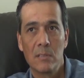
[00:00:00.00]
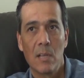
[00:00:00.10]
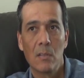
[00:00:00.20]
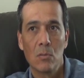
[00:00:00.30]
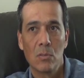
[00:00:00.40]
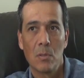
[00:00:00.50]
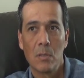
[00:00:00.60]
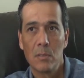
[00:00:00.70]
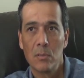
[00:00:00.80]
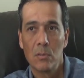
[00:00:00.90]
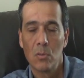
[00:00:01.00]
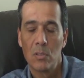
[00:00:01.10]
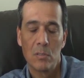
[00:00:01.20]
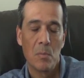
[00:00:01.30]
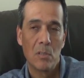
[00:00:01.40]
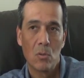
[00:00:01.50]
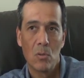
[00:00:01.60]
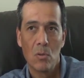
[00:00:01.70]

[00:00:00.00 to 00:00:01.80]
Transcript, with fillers: se está dando esos, esos crecimientos,